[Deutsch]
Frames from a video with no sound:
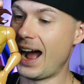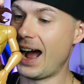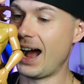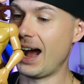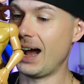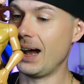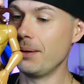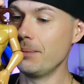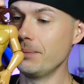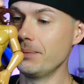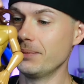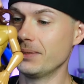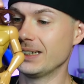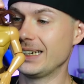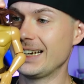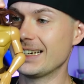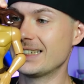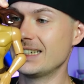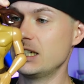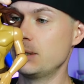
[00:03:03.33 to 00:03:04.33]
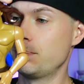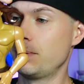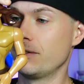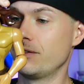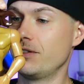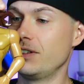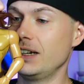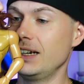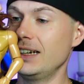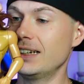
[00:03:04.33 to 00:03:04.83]
Arm, der sich
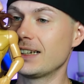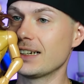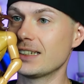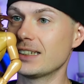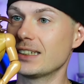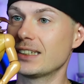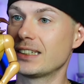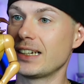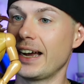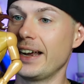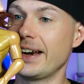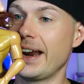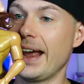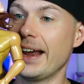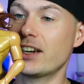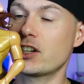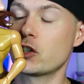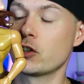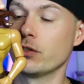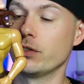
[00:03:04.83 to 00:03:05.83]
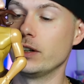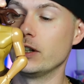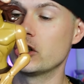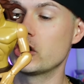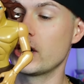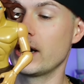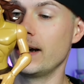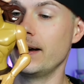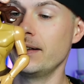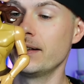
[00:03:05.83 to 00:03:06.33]
bewegt. Das ist sein
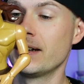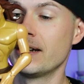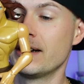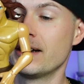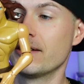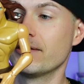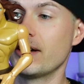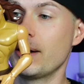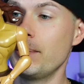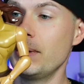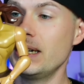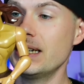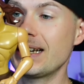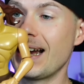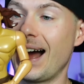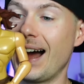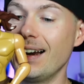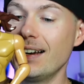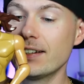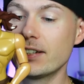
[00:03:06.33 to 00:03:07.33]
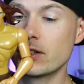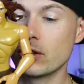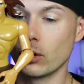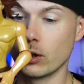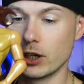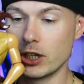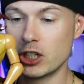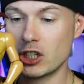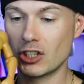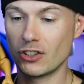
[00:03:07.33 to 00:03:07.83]
Action-Feature. Wenn mich nicht alles
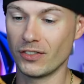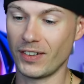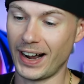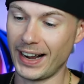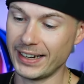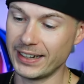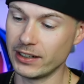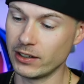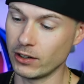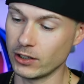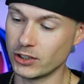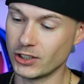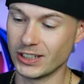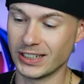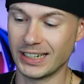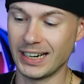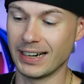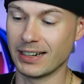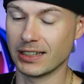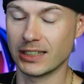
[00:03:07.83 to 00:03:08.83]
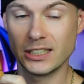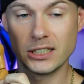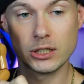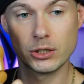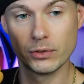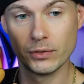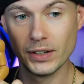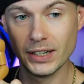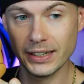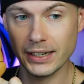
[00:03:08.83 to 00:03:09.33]
täuscht, war hier noch so eine kleine
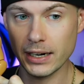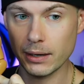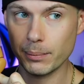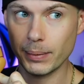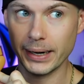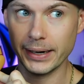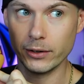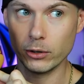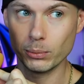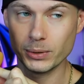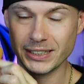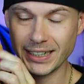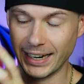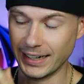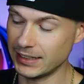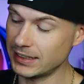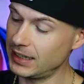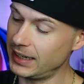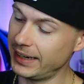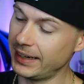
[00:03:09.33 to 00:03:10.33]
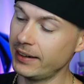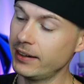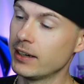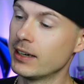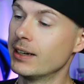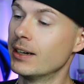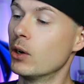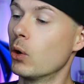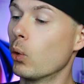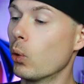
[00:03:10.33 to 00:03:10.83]
Zwille dabei ums Handgelenk
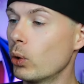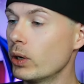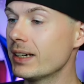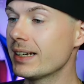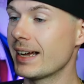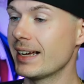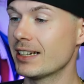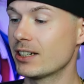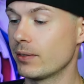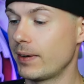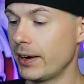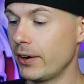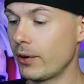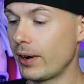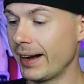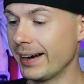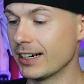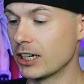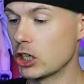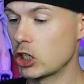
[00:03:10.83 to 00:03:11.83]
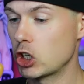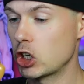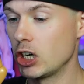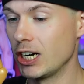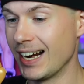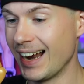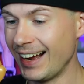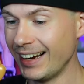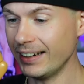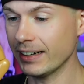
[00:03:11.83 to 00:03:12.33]
und es war noch eine
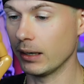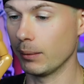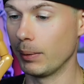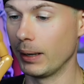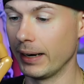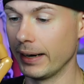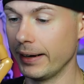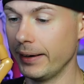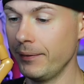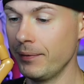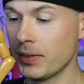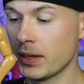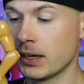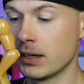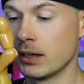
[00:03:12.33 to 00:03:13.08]
Schlange dabei.